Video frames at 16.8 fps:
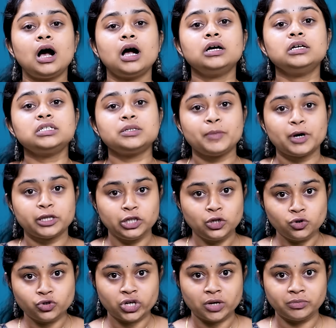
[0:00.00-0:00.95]
ஆகஸ்ட்
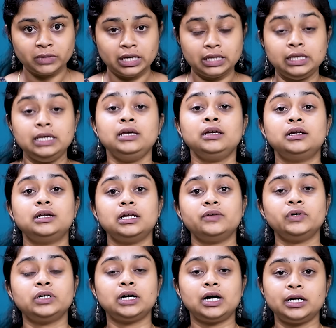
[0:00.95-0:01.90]
பதினொன்றாம் தேதி
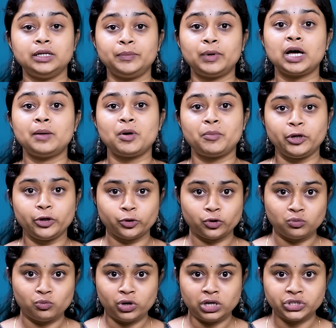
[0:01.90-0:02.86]
நிலவுக்கு அனுப்பலாம் அப்படிங்கிற
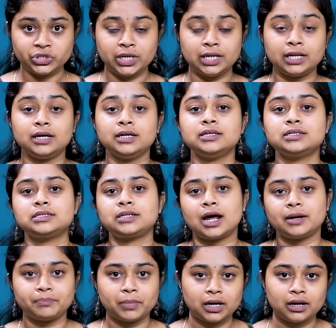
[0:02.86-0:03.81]
ஒரு முயற்சியில்
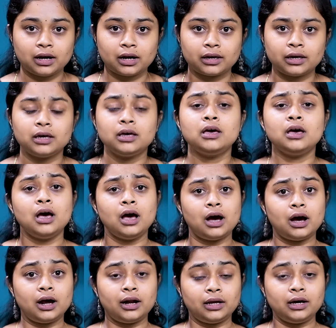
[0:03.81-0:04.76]
ஸ்டார்ட் பண்ணாங்க
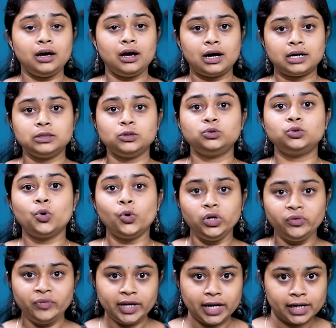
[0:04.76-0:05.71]
ஆனால் அது
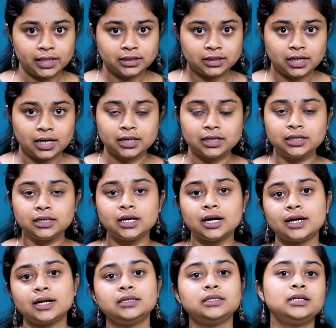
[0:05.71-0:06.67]
தோல்வி அடைந்ததாக
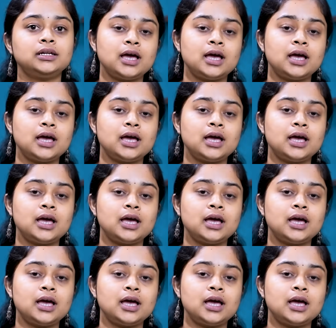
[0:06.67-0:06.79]
கடந்த